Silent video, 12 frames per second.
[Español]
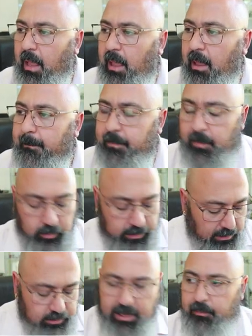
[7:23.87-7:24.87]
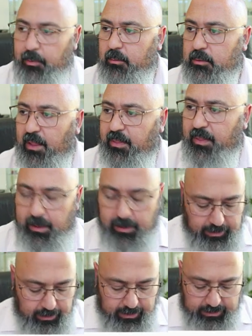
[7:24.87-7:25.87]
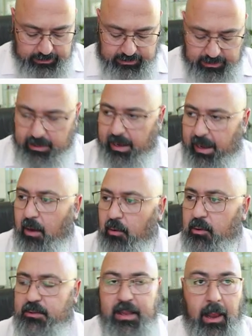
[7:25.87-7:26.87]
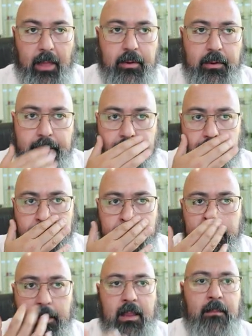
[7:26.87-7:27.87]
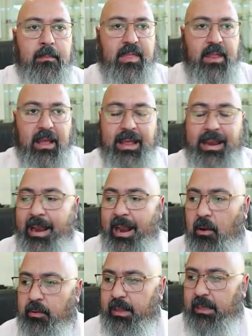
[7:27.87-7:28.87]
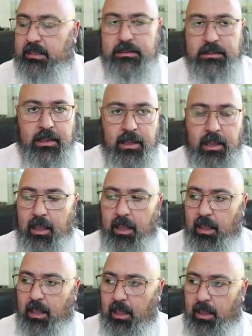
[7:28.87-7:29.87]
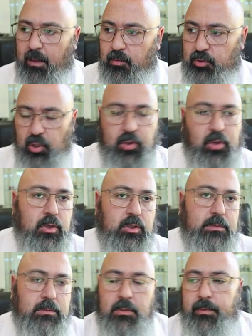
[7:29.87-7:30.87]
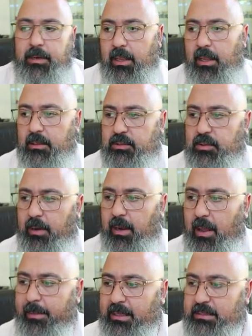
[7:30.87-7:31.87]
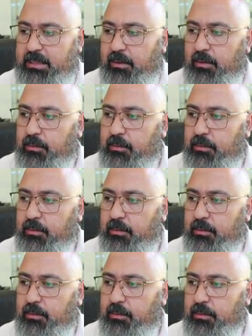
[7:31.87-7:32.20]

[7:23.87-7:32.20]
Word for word: Em, otra cosa que podemos hacer es crear un oscilador y empezar a generar ondas eh, nosotros sobre, sobre la marcha, ¿no?